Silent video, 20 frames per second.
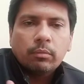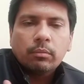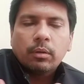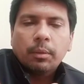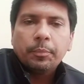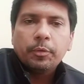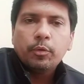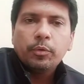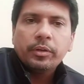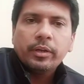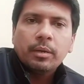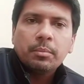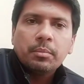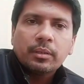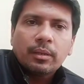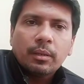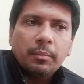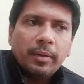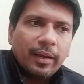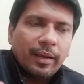कम्युनिटी का
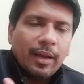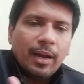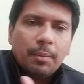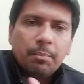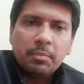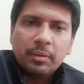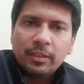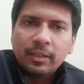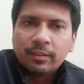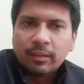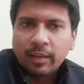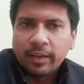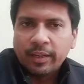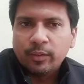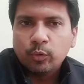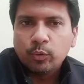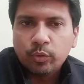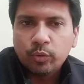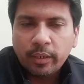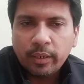मतलब है कि आप मदद करें
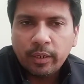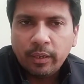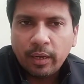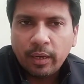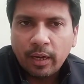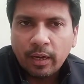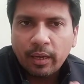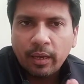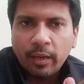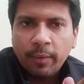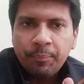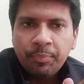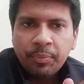दूसरे की ना कि